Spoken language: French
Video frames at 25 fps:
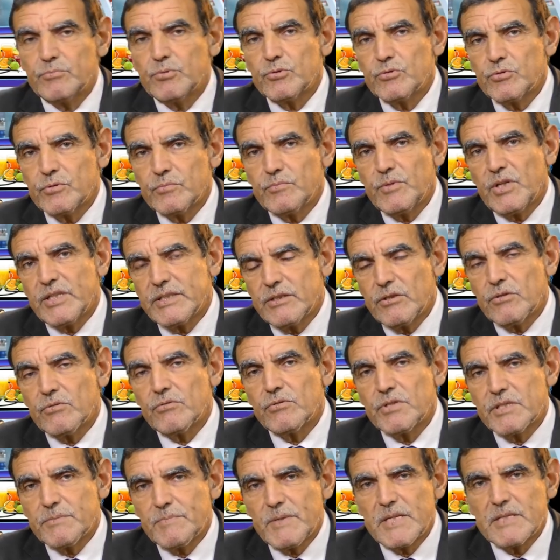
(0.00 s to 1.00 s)
tout au moins dans
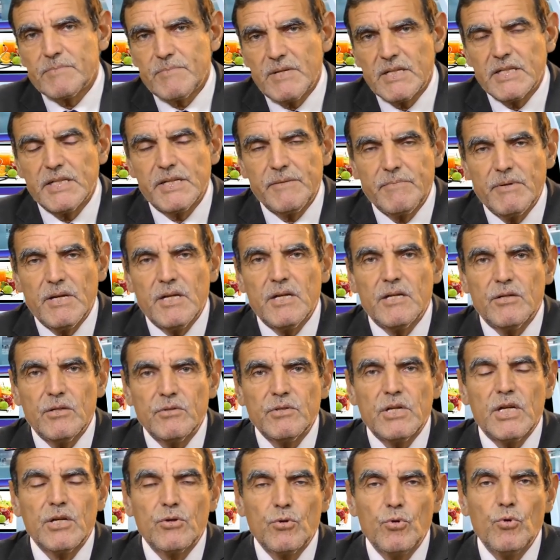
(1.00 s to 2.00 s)
l'espace maghrébin,
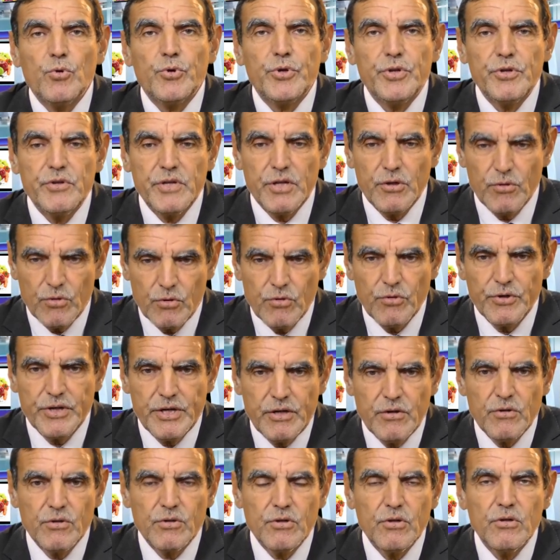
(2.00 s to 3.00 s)
on a connu et on
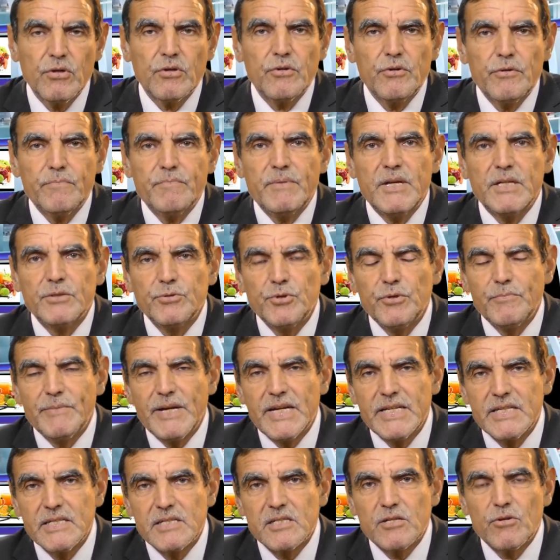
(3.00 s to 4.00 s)
connaît encore le pain du
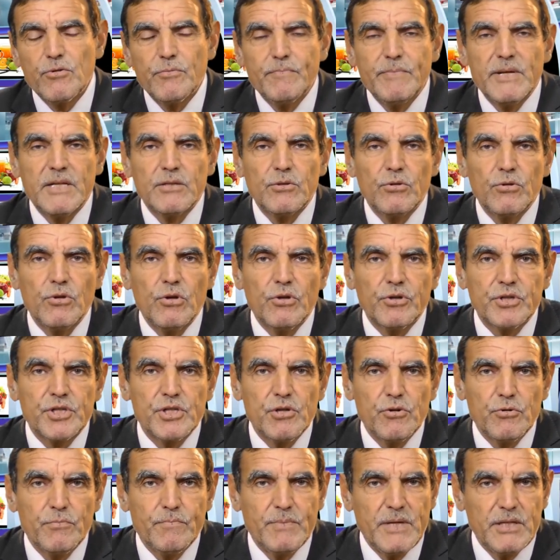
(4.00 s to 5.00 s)
maïs, le pain de
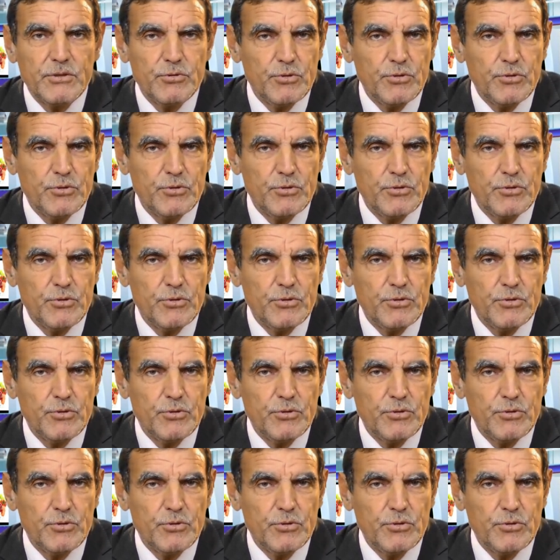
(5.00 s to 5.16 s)
l'orge et le pain